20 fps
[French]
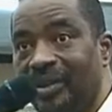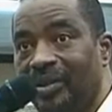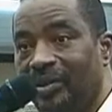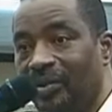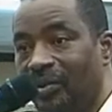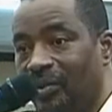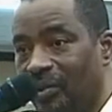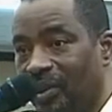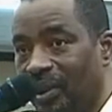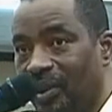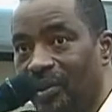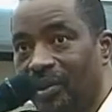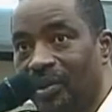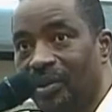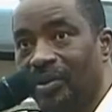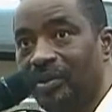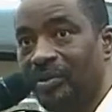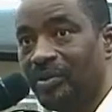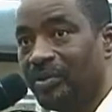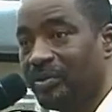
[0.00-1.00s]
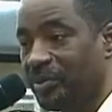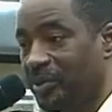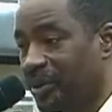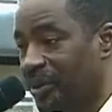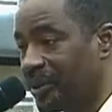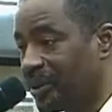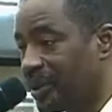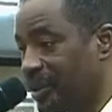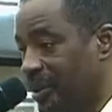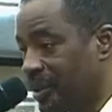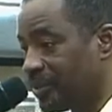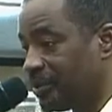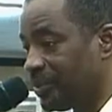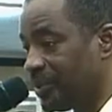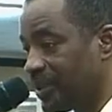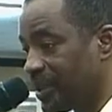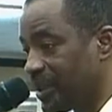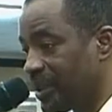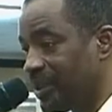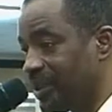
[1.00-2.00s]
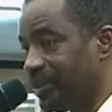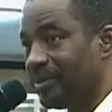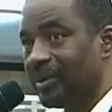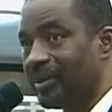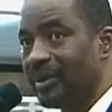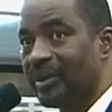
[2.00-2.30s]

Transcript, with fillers: ou alors pour essayer d'expliquer